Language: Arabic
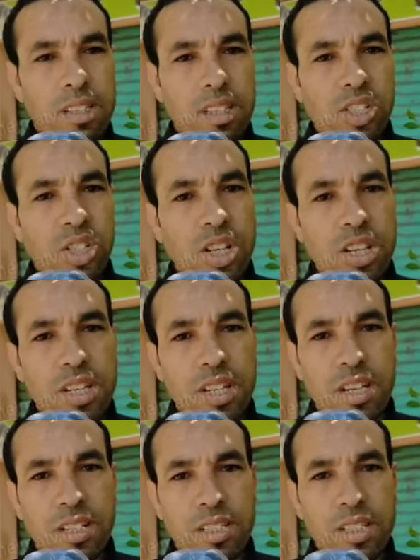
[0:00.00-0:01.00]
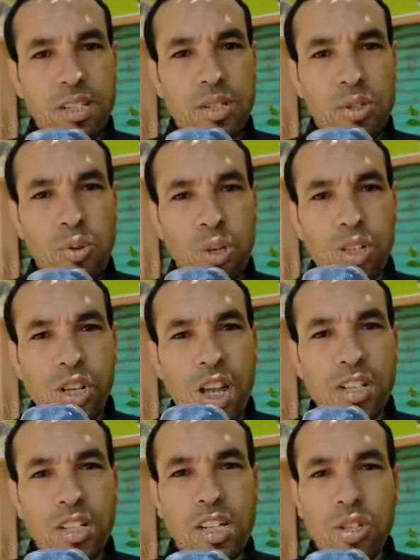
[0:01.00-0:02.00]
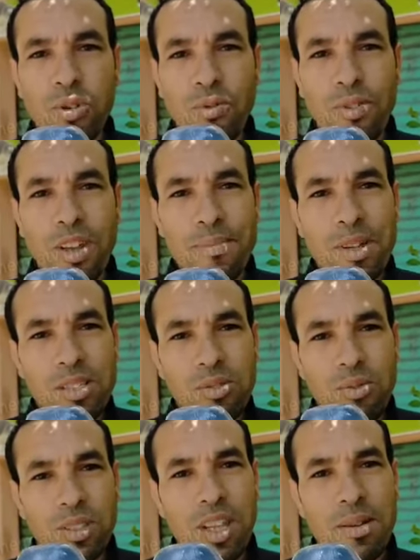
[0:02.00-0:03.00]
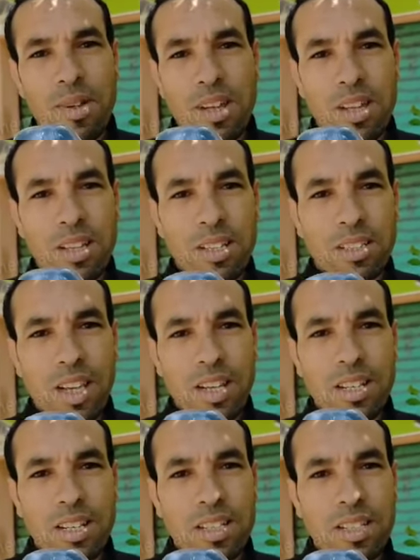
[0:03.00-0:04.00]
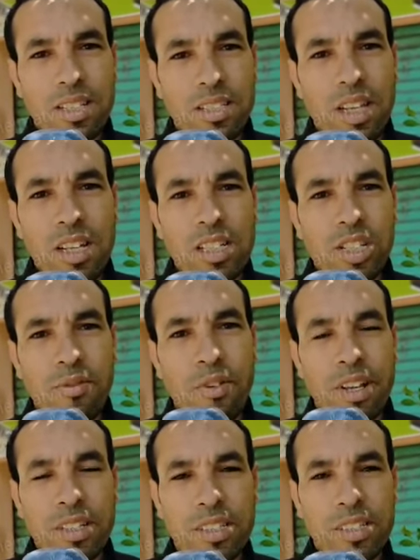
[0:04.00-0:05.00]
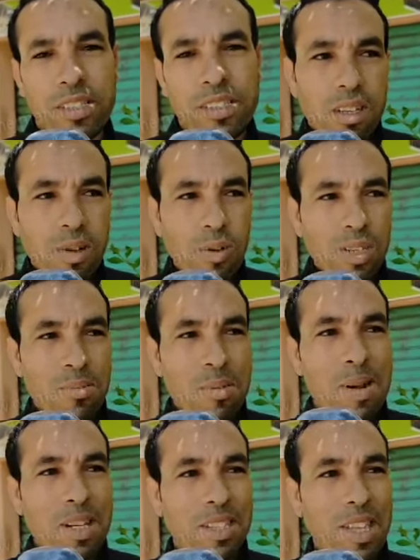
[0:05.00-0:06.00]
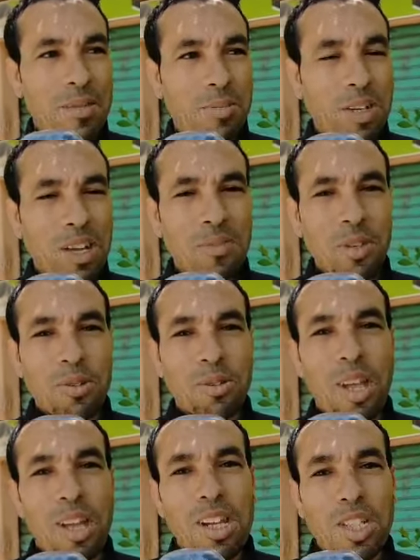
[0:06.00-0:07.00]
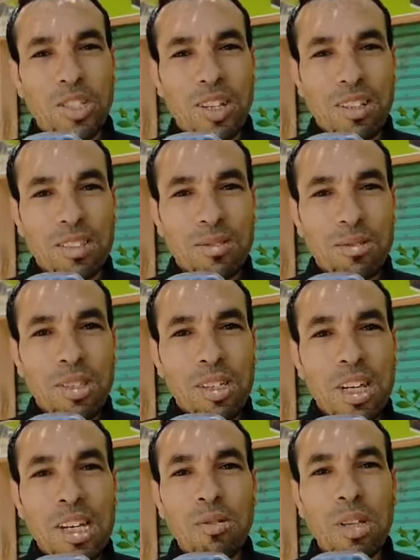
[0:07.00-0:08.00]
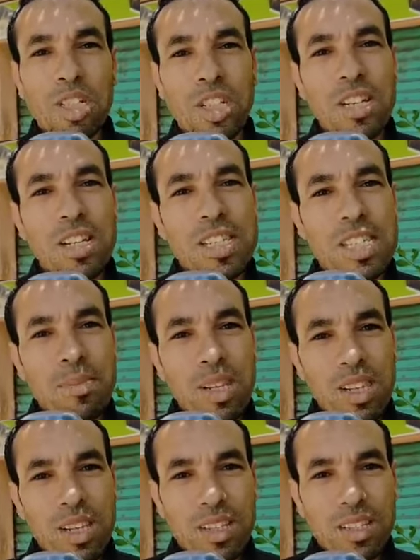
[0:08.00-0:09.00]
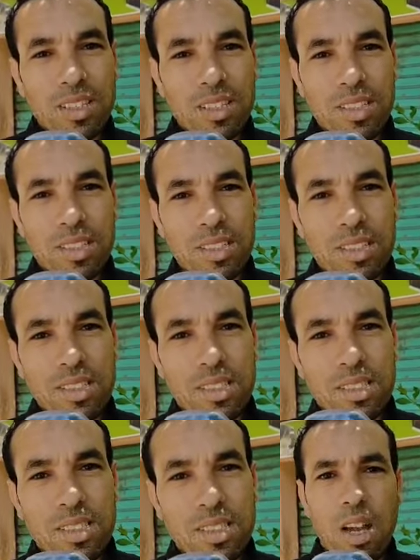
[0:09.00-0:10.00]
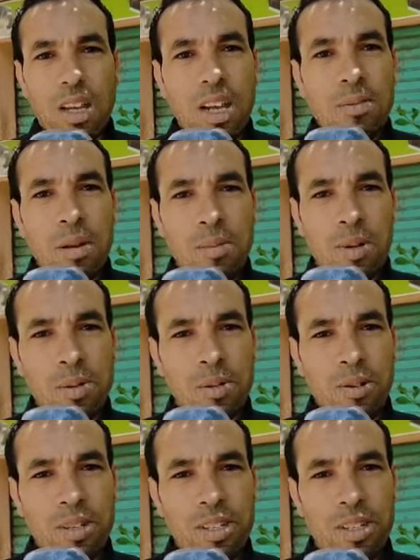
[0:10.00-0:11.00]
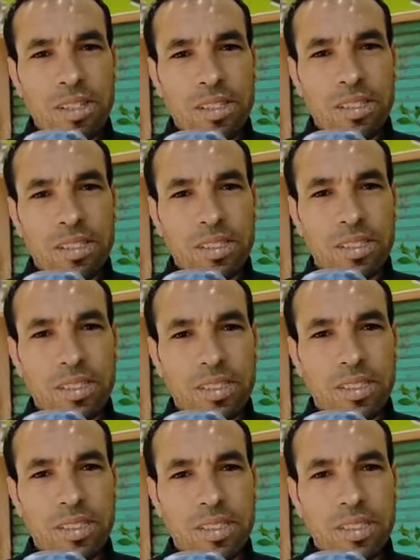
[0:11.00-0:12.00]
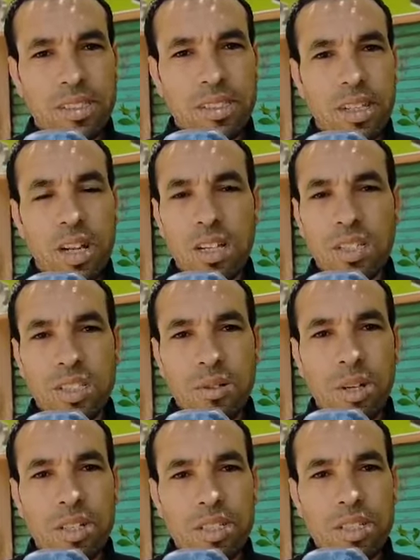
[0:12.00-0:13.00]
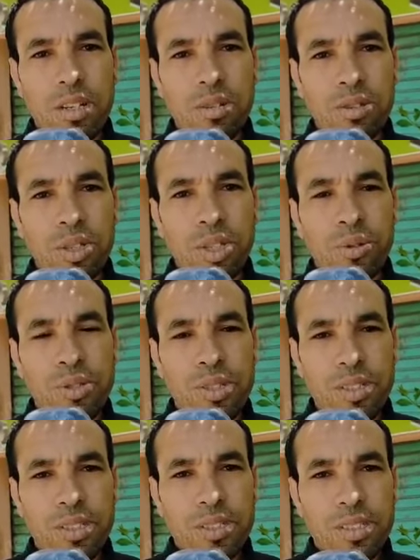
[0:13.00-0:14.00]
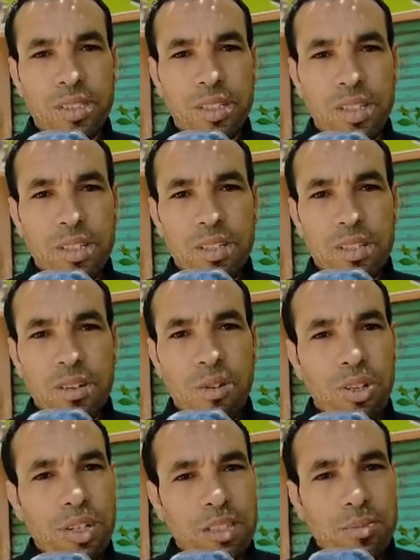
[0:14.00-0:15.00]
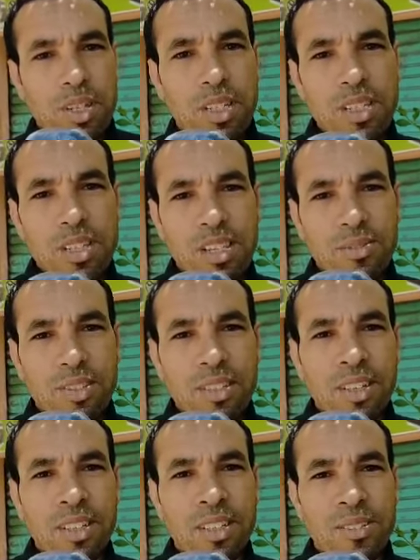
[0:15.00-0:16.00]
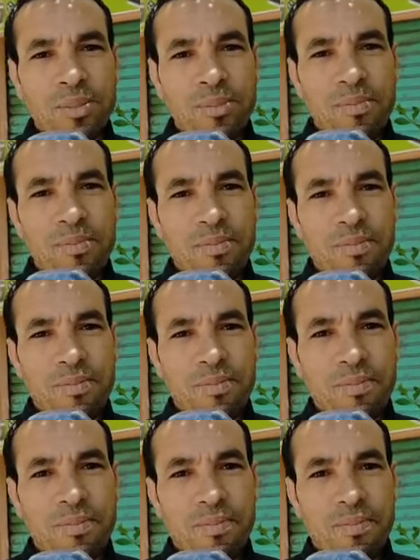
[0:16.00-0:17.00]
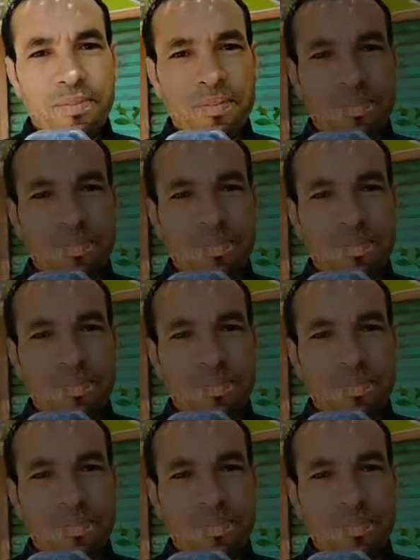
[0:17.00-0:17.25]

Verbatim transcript: داك الشيء اللي كاين صوري شي حاجه كتشوف فيها ما صورتيها ما كاين اللي دخل عليك شي فرانك ودابا ما خدامينش ما كان في قطار العشره وداك داك الشيء اللي قسم الله اللي محمل المسؤوليه ياك عندك والديك اه عندي والدي عندي خوتي ما خدامينش الوالدين وحنا ثمانيه الناس في الدار ما شاء الله ما شاء